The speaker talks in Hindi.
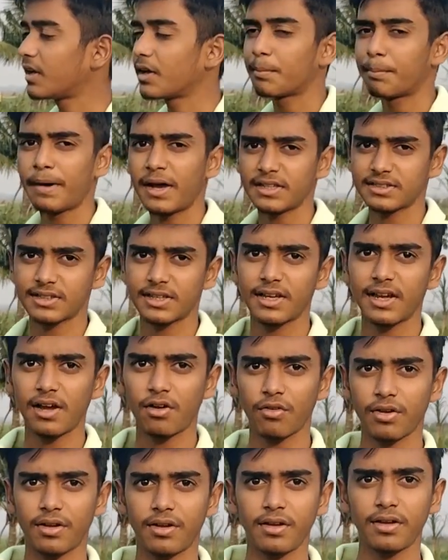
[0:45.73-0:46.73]
ये एक पास के
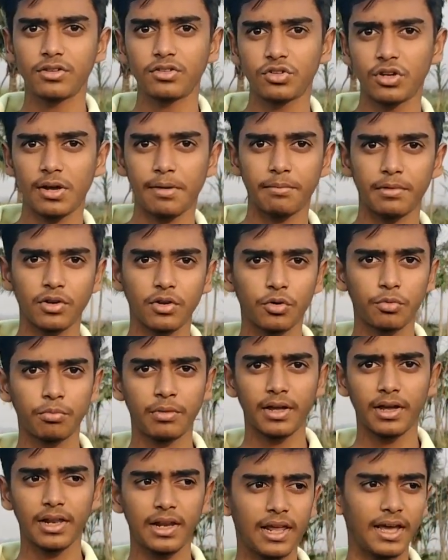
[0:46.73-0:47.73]
गाँव के हैं जो हमने
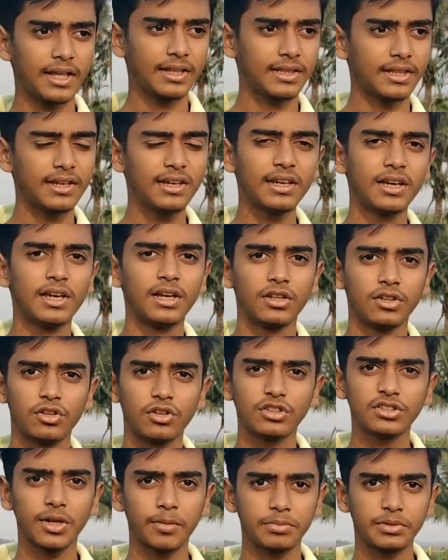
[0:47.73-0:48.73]
घूमने के लिए आए थे
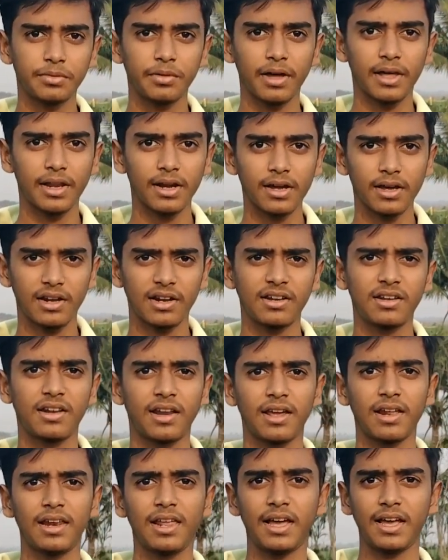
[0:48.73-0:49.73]
थोड़ी सब्जी वगैरह
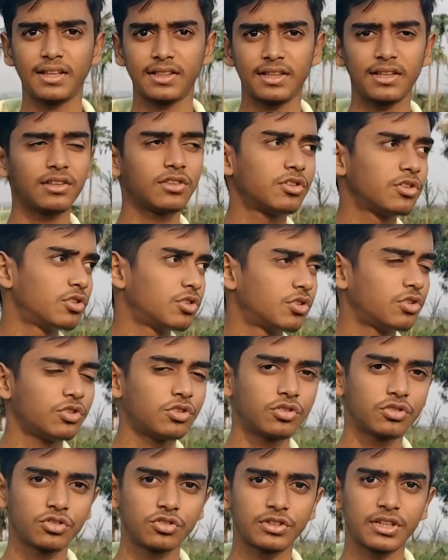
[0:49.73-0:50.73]
खरीदने के लिए आया था तो
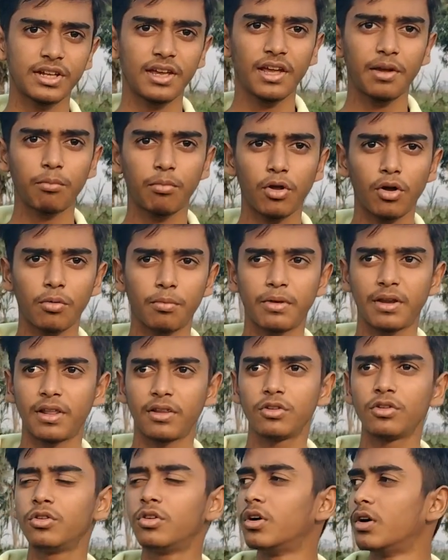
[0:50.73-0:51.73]
सोचा कि एक ब्लॉग
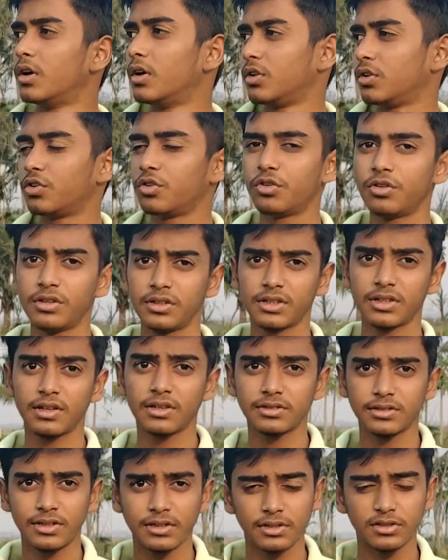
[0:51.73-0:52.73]
बना दूँ तो
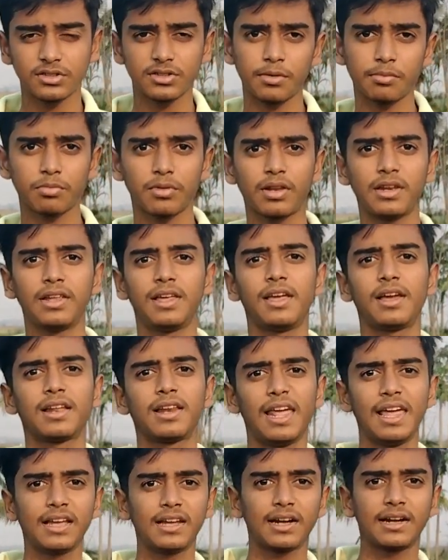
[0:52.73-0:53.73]
इनके इन सब के लिए
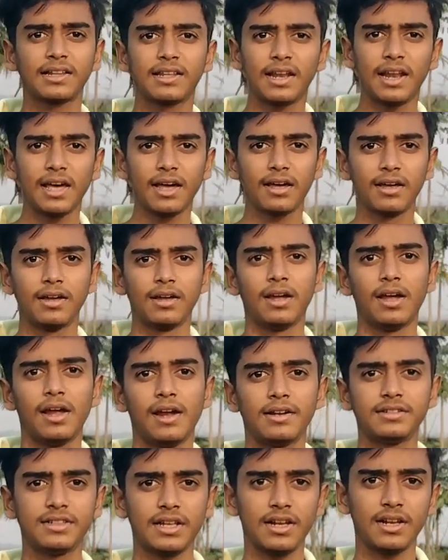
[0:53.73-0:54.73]
एक लाइक कर देना
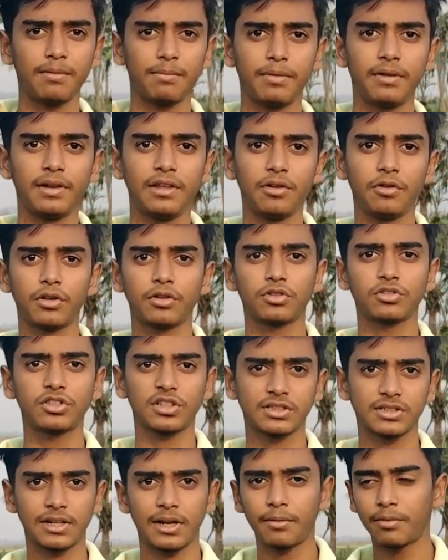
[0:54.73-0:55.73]
एंड चैनल पे नहीं हुए तो
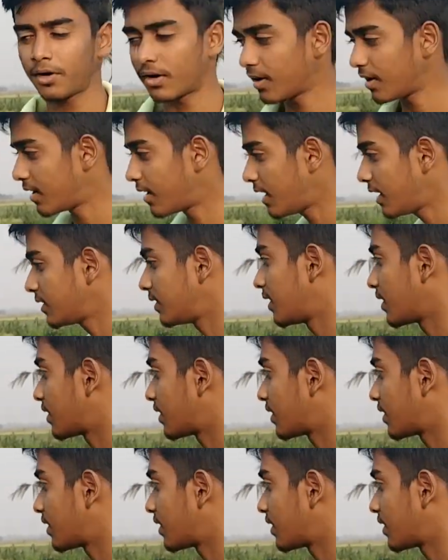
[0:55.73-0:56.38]
सब्सक्राइब कर लेना